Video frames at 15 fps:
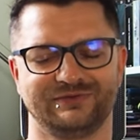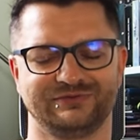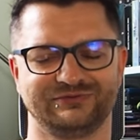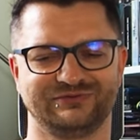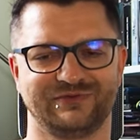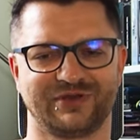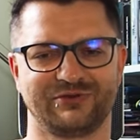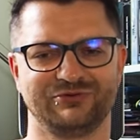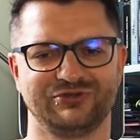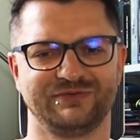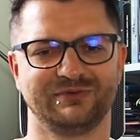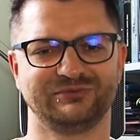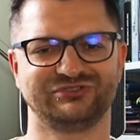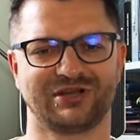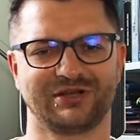w jakimś
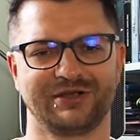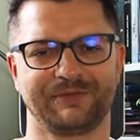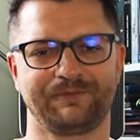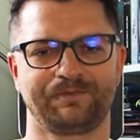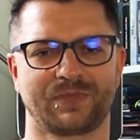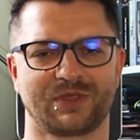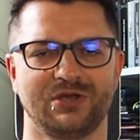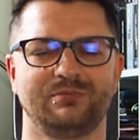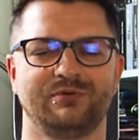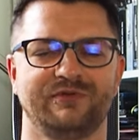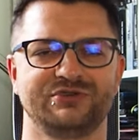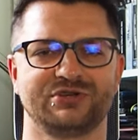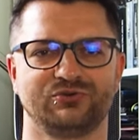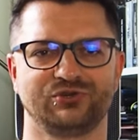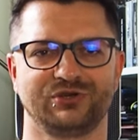dziwnym stanie. No i
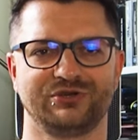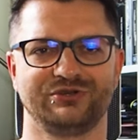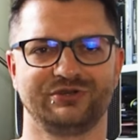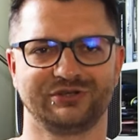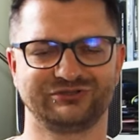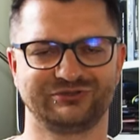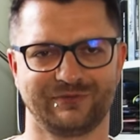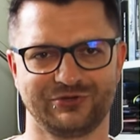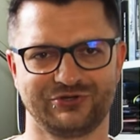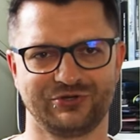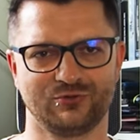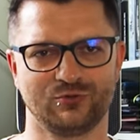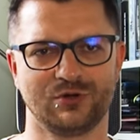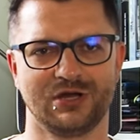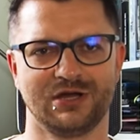powiedział, że jakiś tekst
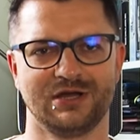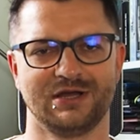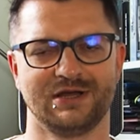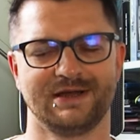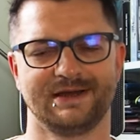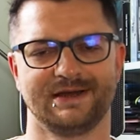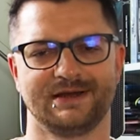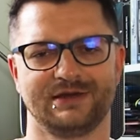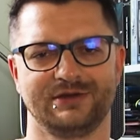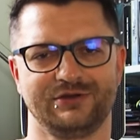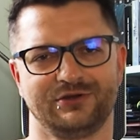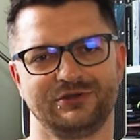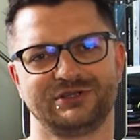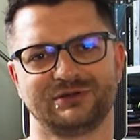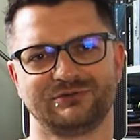chwycił e,
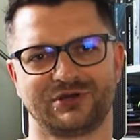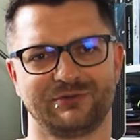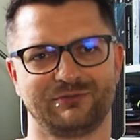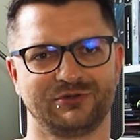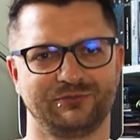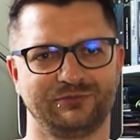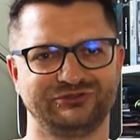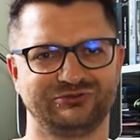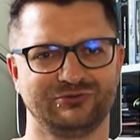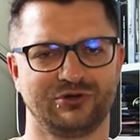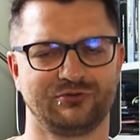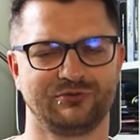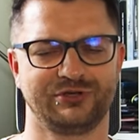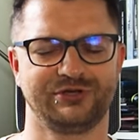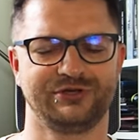i oni tam trochę
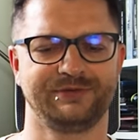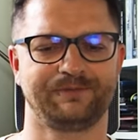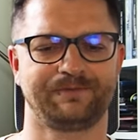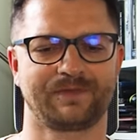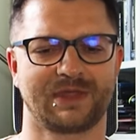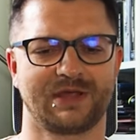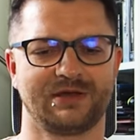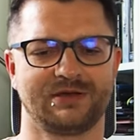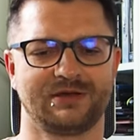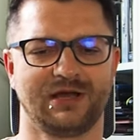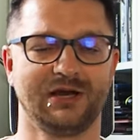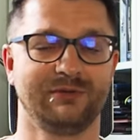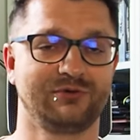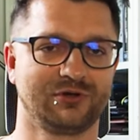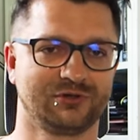podopisują, i, e,
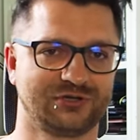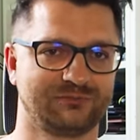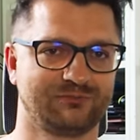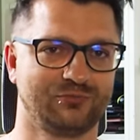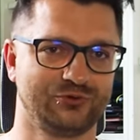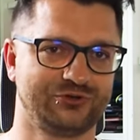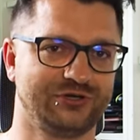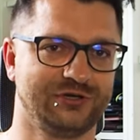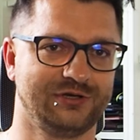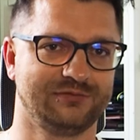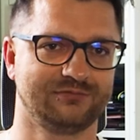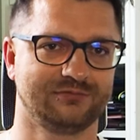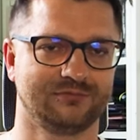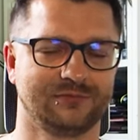ale by go to puścili.